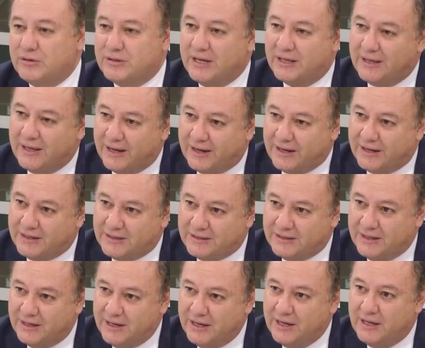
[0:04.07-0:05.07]
los ataques
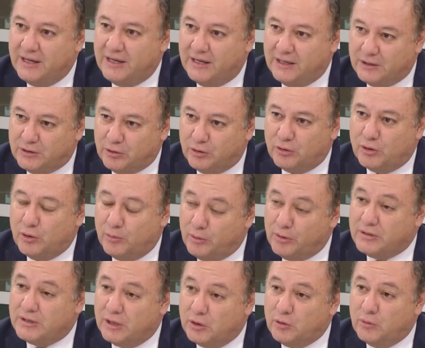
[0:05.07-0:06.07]
eh, son como
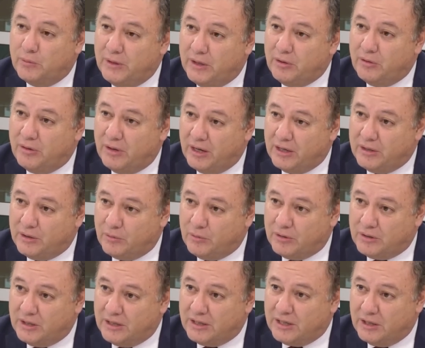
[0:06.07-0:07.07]
los que tuvieron,
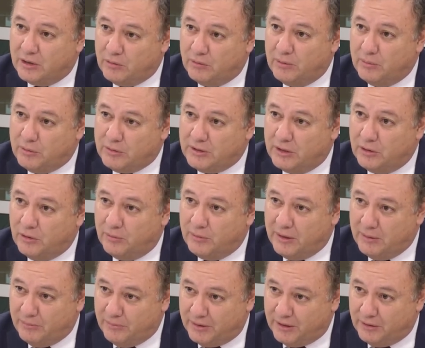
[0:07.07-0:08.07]
recuerde que tuvimos en
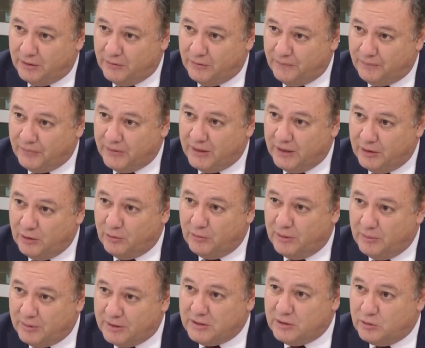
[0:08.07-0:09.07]
noviembre, ¿no? En
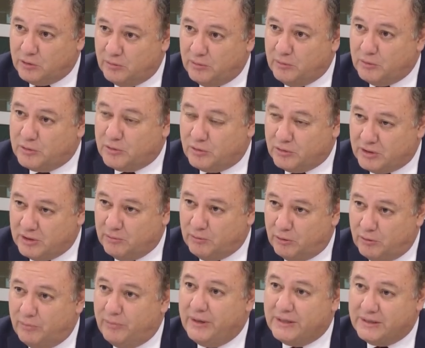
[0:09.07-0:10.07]
noviembre si tuvimos coche
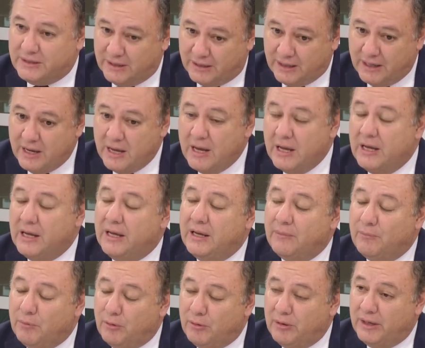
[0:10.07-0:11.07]
bombas, en,
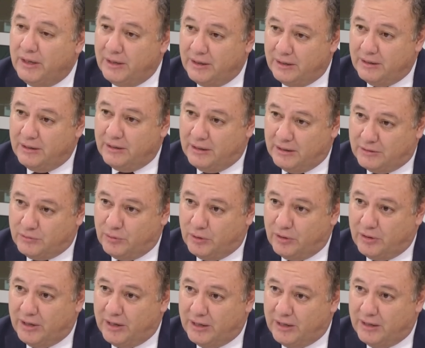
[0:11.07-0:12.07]
en, eh, no usan
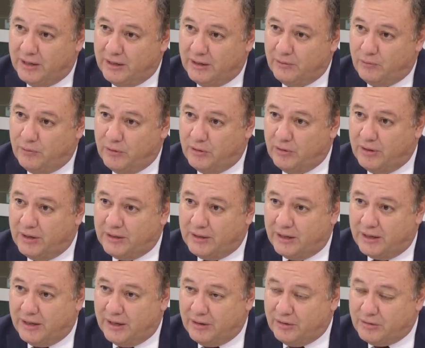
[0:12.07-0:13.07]
esos términos. Fueron
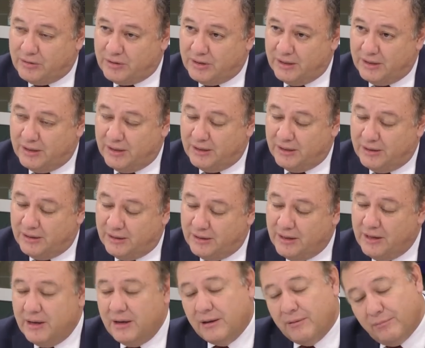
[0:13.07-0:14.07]
atacados. Eh, no usan
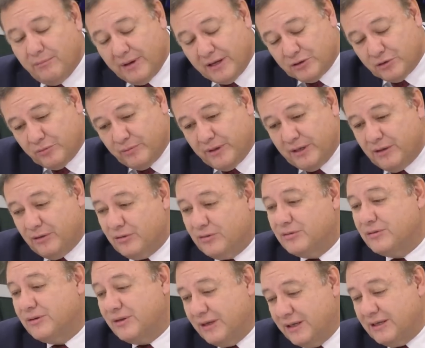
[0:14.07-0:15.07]
esos términos. Más o
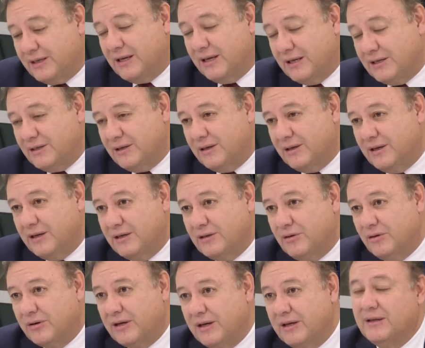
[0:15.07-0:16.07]
menos. Son prudentes.
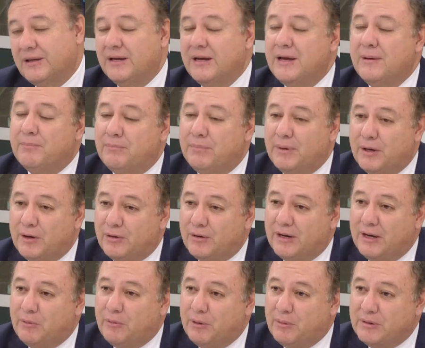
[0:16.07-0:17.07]
lo que, pero
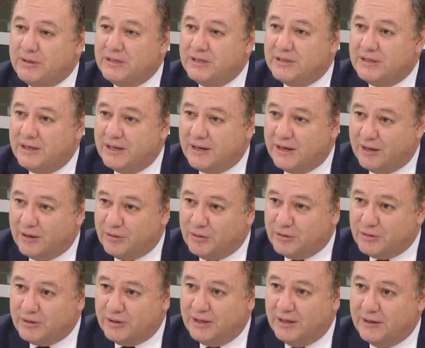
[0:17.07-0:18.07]
le vuelvo a insistir,
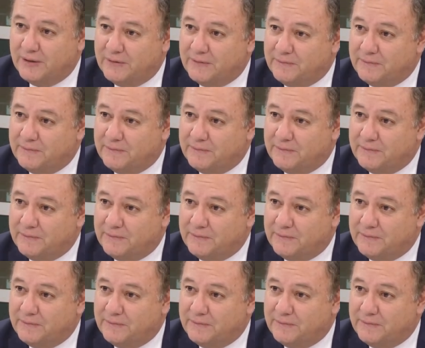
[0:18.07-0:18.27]
Carlos. ¿Usted